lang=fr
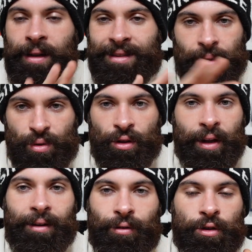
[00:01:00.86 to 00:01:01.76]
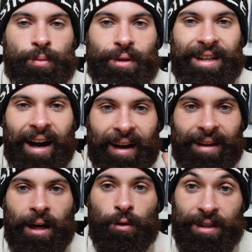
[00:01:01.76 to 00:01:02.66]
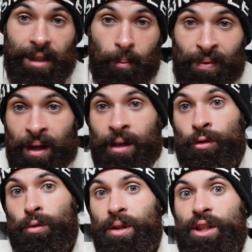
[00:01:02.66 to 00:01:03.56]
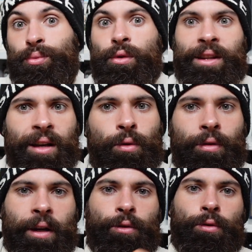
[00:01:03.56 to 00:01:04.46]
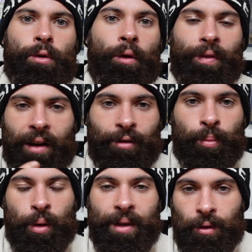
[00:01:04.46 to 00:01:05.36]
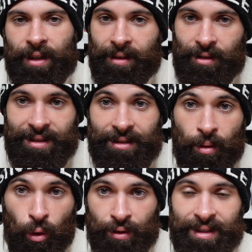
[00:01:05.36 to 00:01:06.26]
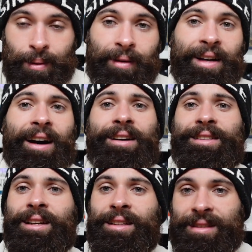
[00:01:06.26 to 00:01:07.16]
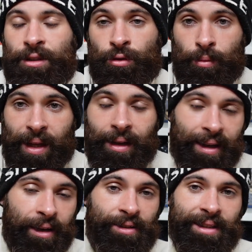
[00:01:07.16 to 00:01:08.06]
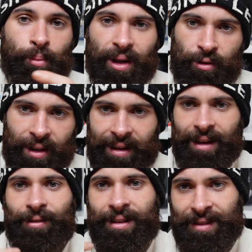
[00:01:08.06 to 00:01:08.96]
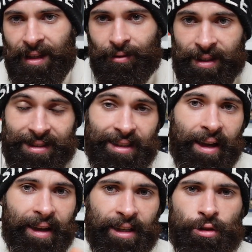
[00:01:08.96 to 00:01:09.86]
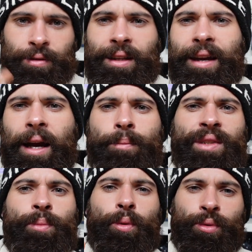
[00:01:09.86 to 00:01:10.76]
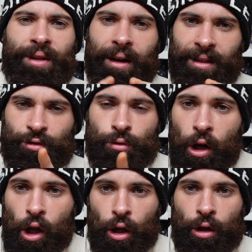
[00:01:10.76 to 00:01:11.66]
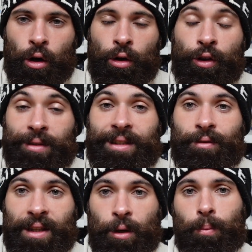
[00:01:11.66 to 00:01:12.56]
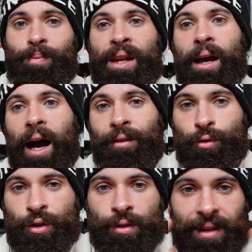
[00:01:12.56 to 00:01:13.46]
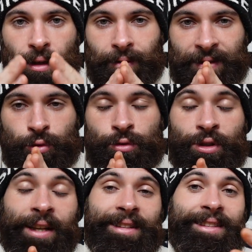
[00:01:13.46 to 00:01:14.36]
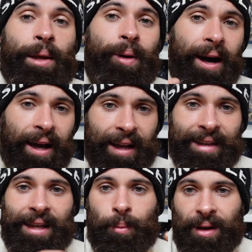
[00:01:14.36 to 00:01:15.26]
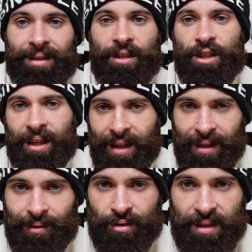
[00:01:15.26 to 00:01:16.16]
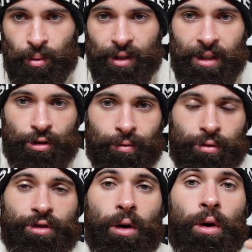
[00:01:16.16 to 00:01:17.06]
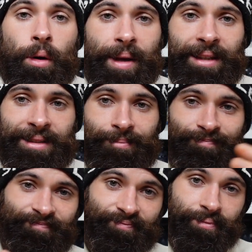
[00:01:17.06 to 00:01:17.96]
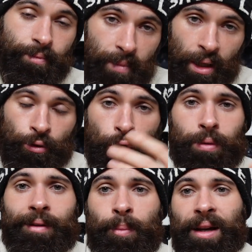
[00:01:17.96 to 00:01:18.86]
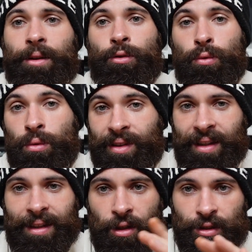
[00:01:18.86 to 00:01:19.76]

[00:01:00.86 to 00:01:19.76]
exceptionnel, franchement il n'y a rien à redire et du coup moi j'ai pu le découvrir du coup en avant-première le 14 décembre au cinéma grâce à l'Institut Lumière qui a lancé un partenariat avec Netflix et je reviendrai un petit peu plus tard là-dessus euh, dans cette vidéo. Avant de rentrer dans le vif du sujet n'hésitez pas à liker, à partager et à vous abonner, je vous en remercie. De quoi va parler du coup Denis